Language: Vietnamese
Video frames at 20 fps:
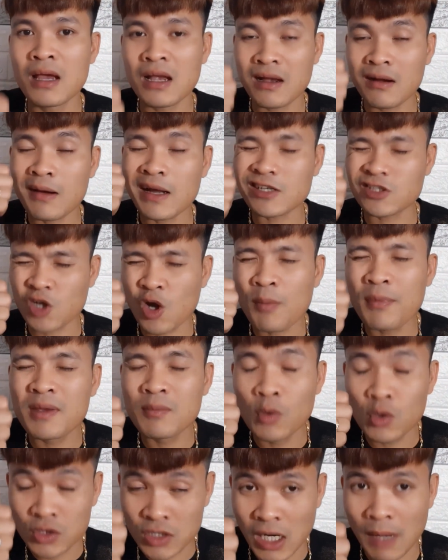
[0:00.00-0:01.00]
Các bạn cho mình
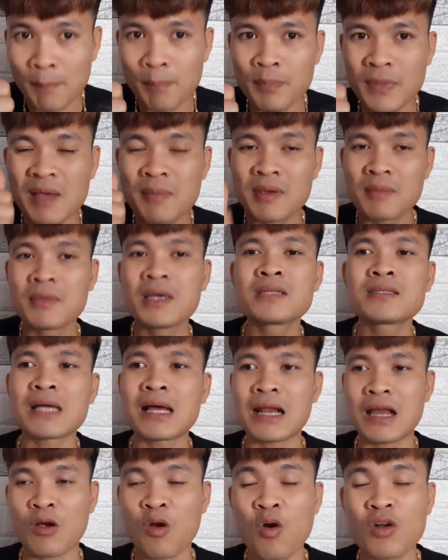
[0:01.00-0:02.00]
một chấm để mình biết
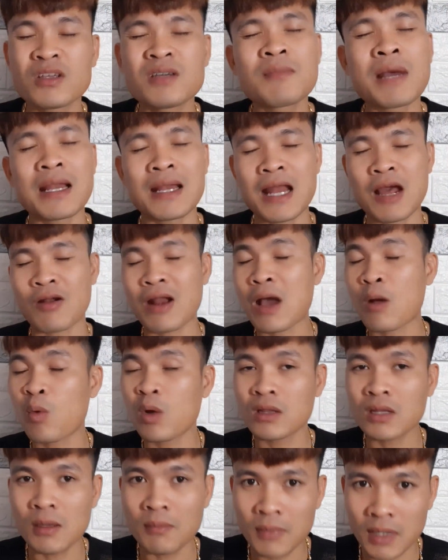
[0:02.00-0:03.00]
rằng là có những bạn nào đang
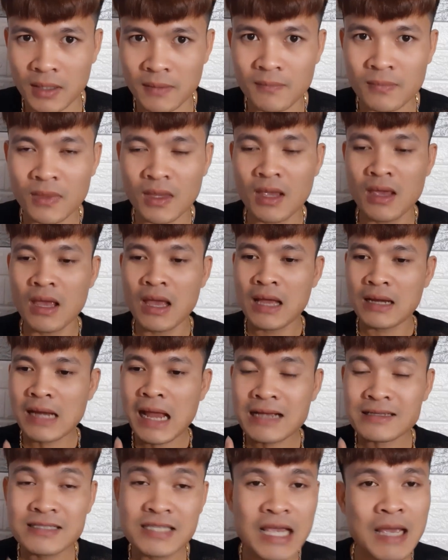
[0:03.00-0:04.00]
quan tâm mình,
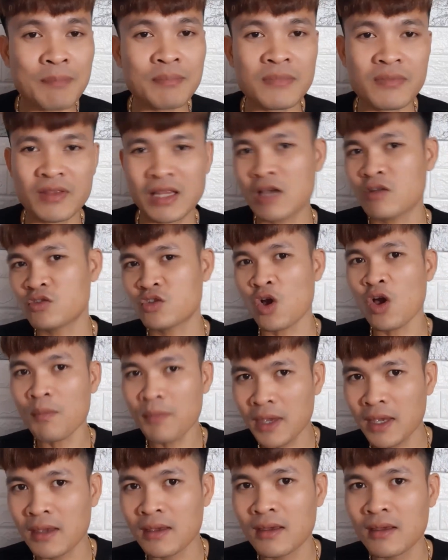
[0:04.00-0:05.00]
đang xem, theo dõi
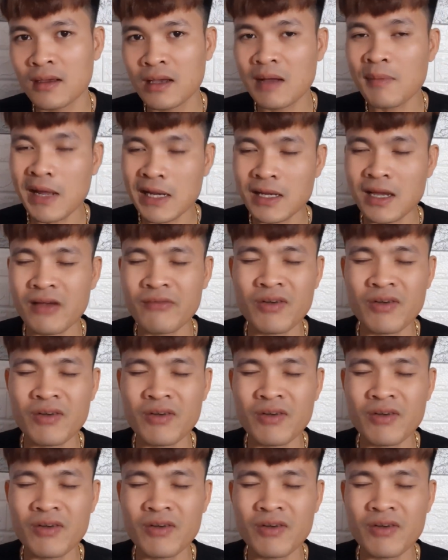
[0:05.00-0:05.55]
mình các bạn nhá.